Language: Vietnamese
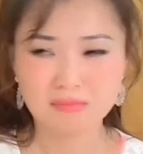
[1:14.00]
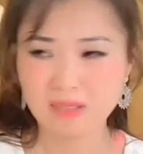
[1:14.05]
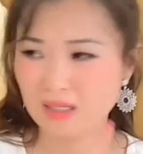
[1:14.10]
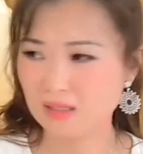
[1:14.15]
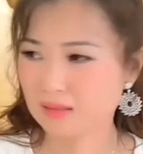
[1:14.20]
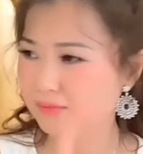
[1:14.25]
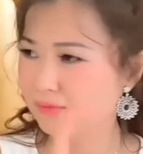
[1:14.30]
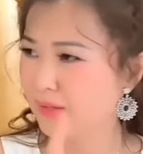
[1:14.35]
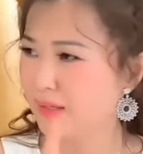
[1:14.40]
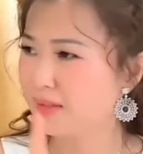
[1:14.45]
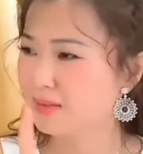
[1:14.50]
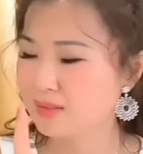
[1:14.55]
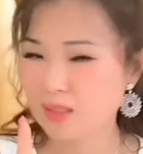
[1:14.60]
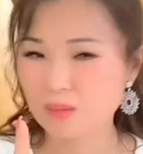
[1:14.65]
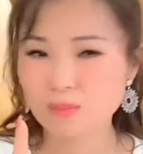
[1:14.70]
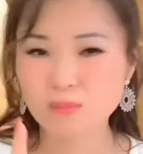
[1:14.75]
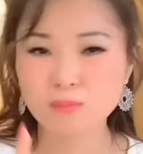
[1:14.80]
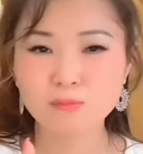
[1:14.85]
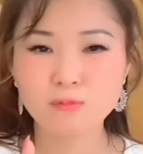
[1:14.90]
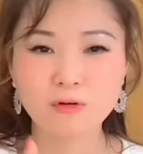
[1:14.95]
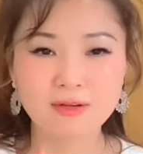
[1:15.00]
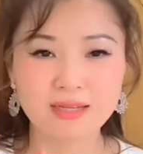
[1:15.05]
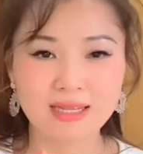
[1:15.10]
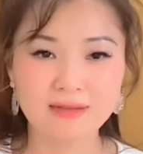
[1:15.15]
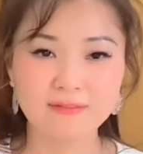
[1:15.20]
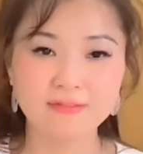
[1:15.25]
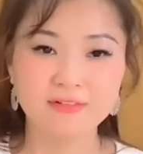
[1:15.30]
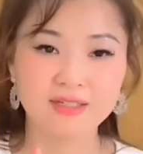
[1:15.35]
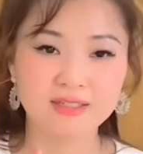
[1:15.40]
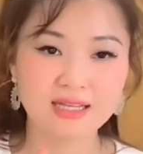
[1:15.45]
bạn phải sống vô
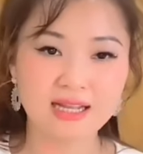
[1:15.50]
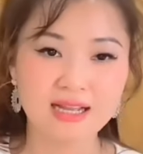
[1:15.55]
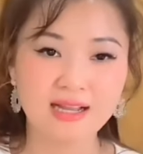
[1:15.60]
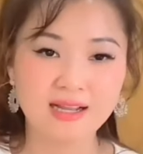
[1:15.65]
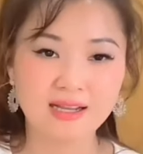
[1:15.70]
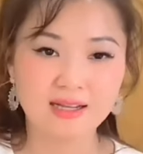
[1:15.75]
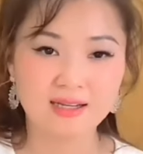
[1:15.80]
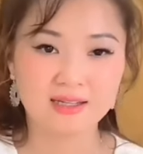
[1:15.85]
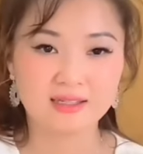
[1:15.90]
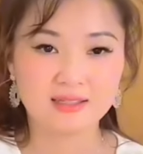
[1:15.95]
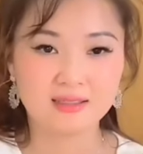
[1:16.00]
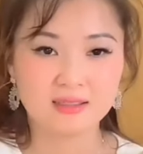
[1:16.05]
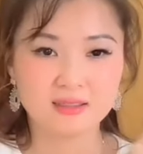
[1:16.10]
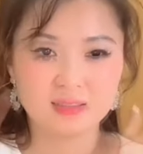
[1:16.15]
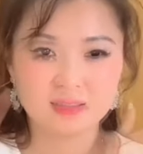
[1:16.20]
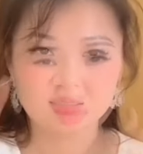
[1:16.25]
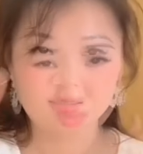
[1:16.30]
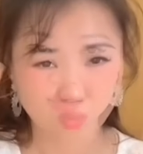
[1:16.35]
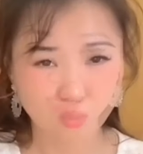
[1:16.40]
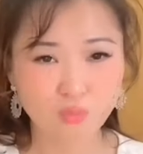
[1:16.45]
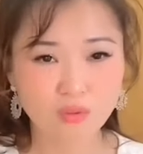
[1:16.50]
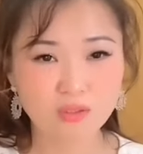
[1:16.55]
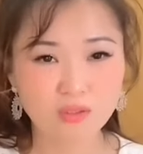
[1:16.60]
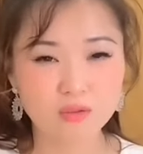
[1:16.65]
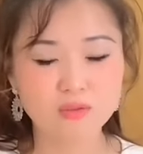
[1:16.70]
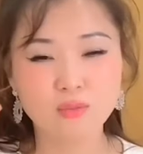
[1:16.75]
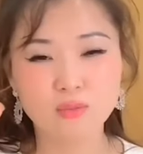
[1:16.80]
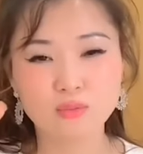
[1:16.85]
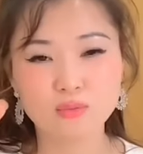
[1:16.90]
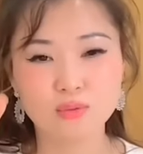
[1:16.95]
ngã vị tha đúng quy
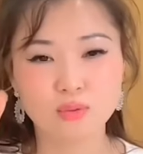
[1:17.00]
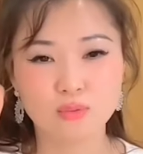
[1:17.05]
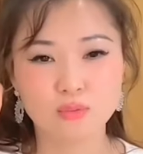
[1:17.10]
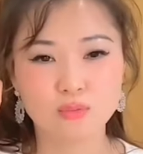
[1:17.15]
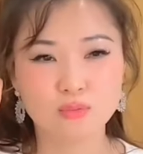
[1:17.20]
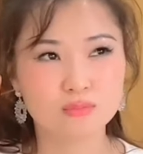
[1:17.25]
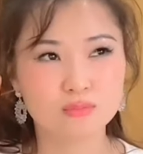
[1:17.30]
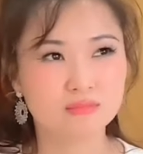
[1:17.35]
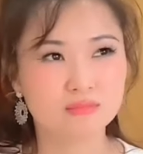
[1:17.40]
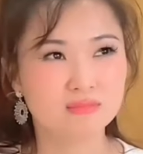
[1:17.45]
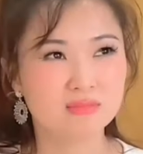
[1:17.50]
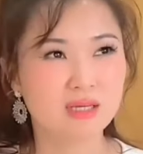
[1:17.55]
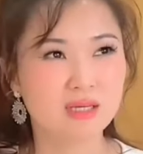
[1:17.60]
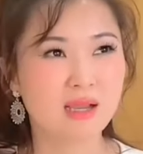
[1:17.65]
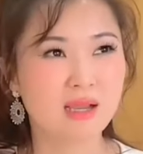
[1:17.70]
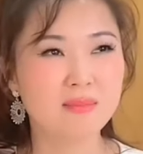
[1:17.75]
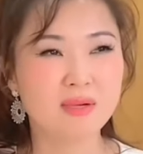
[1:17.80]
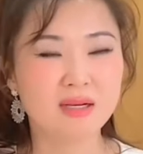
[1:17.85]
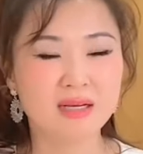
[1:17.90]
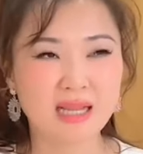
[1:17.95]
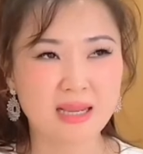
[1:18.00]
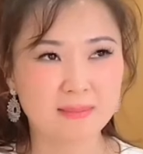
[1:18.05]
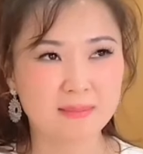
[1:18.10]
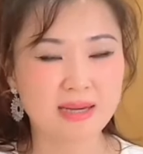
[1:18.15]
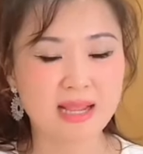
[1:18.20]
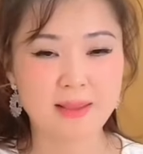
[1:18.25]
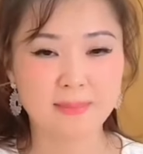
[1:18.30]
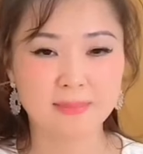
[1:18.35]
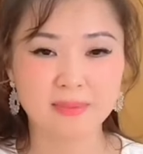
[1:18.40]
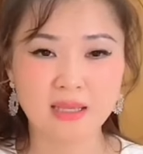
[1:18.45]
luật của vũ trụ để mà
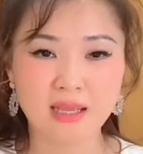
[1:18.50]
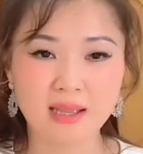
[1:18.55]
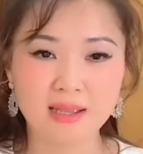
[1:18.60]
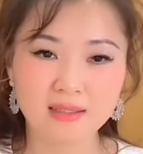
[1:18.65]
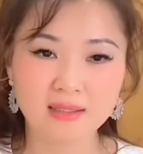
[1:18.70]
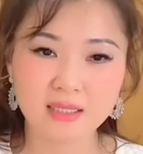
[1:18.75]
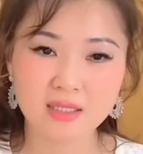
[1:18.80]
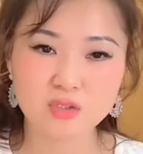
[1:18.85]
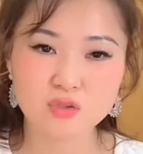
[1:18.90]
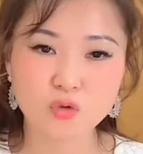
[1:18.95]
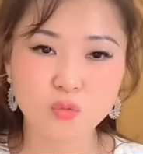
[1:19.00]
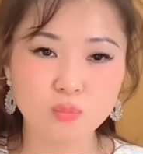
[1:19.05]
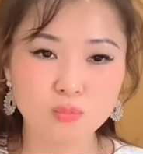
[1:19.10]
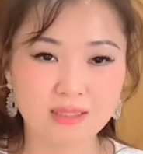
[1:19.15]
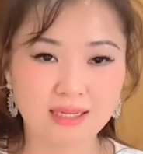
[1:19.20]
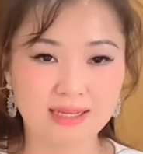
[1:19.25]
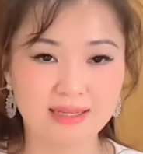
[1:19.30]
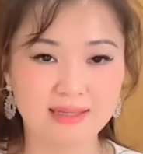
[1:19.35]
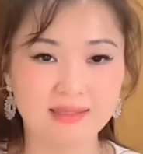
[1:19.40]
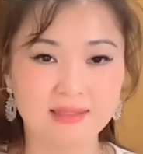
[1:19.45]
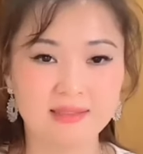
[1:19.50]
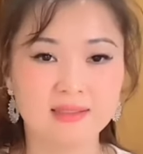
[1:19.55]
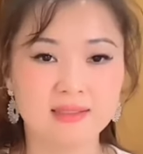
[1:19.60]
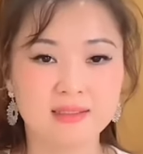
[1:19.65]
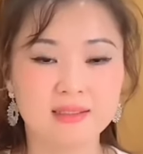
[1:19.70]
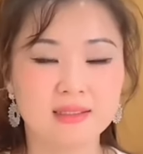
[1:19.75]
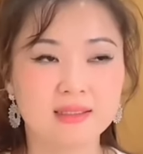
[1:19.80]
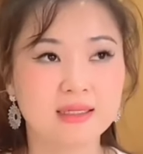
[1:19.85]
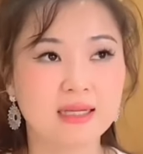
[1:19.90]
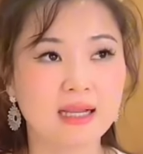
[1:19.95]
làm đẹp cái cái chung này
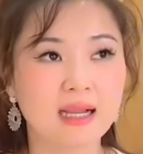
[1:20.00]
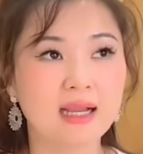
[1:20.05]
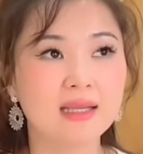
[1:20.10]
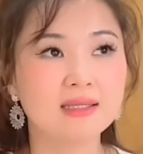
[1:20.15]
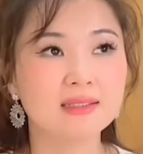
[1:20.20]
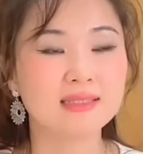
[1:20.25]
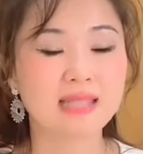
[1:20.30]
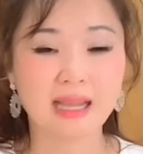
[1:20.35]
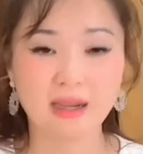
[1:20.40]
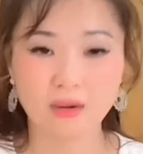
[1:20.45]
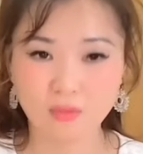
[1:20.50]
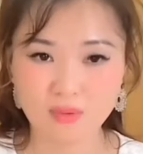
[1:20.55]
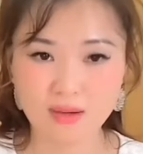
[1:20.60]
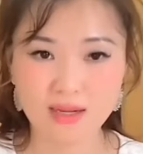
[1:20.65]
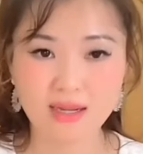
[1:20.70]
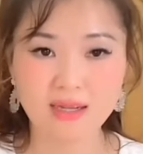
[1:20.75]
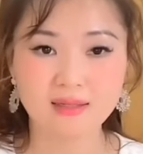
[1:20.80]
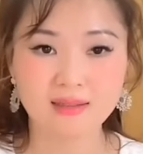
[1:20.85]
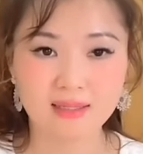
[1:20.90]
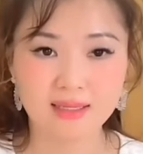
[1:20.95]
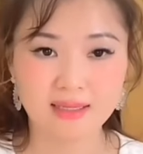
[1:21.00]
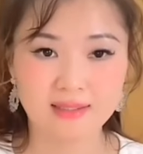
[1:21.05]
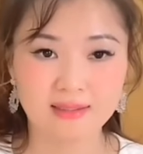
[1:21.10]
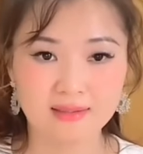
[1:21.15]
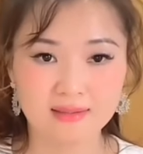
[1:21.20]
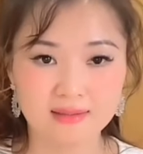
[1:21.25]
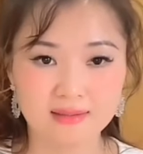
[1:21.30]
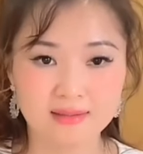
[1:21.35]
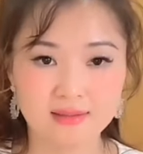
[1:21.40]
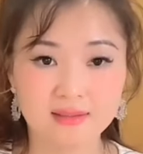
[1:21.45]
cái tạo hóa này
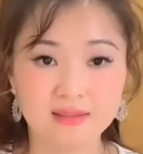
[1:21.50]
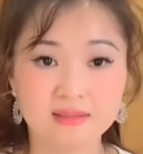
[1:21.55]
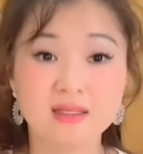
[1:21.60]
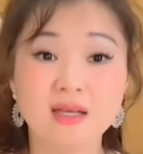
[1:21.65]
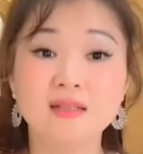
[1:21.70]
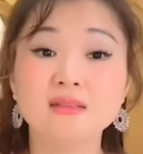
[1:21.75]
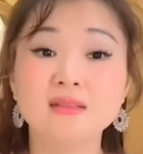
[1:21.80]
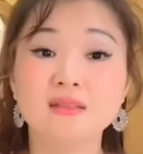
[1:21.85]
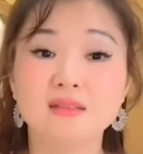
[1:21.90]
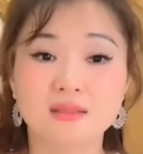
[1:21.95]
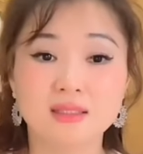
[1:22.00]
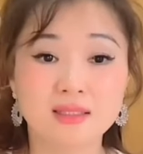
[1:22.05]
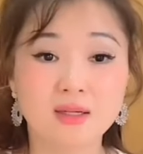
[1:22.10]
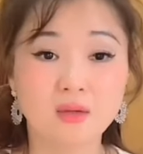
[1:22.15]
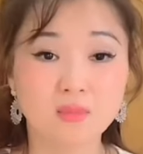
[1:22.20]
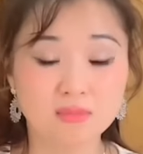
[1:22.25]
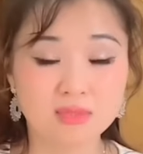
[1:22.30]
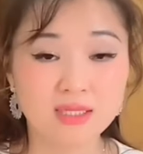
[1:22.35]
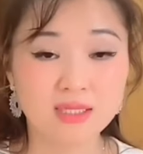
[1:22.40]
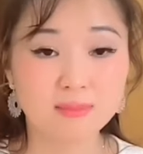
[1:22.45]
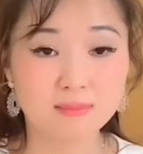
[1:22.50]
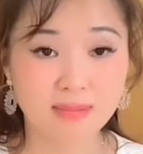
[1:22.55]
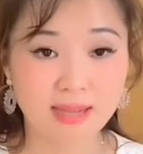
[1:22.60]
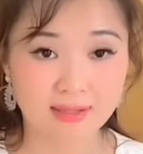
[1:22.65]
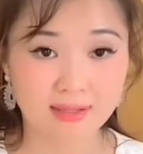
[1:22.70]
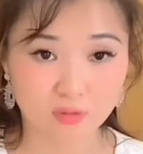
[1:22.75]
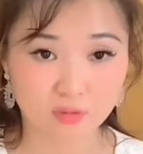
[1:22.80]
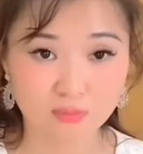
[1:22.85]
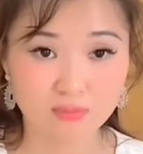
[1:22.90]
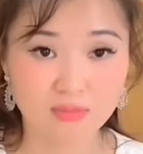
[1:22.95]
đến từ cái gốc niết
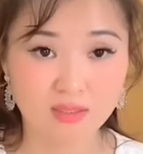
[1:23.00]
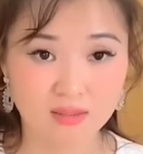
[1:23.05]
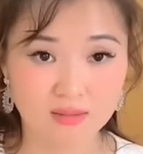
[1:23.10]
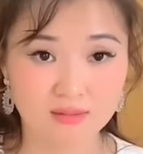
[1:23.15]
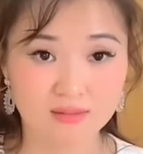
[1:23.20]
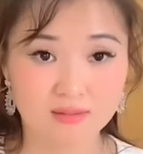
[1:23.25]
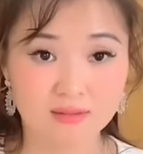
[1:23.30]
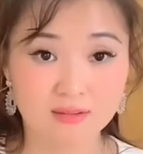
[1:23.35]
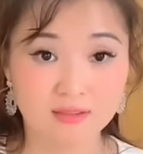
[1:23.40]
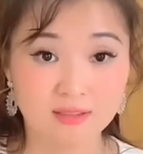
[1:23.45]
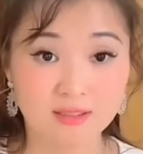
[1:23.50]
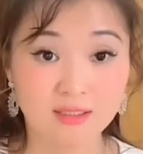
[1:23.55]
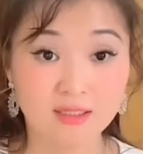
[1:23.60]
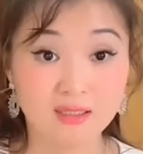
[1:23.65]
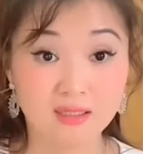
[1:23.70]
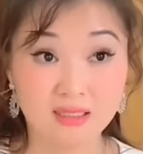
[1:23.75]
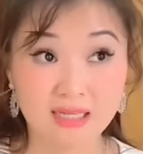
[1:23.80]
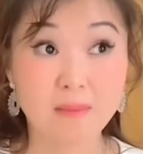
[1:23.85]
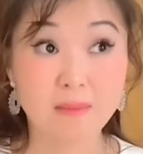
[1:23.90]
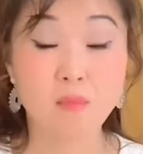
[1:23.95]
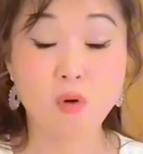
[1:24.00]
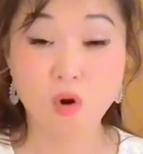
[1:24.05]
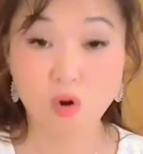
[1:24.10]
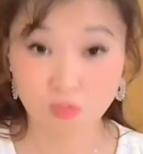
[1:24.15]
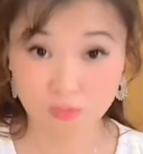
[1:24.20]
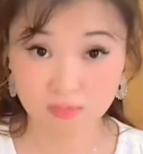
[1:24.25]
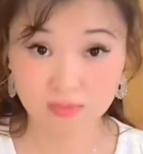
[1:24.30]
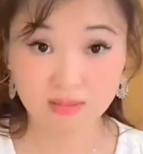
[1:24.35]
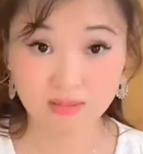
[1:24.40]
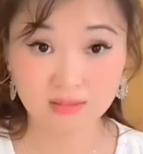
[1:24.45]
bàn của mình là
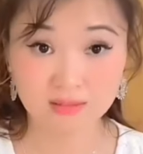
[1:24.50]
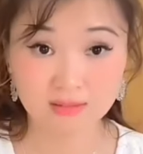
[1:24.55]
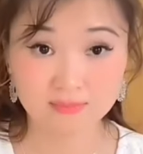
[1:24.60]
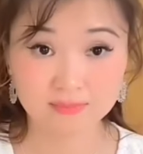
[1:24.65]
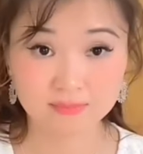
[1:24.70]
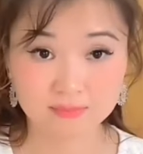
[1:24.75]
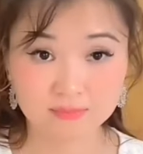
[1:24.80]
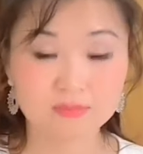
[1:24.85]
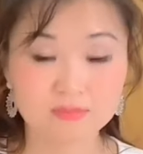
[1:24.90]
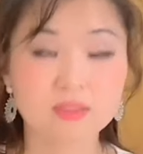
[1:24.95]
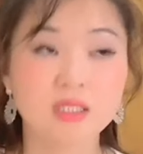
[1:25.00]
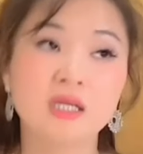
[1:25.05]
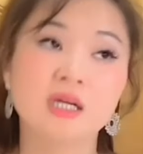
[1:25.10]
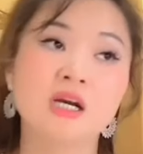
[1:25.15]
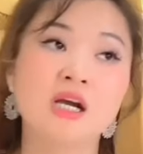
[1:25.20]
một quá ừ.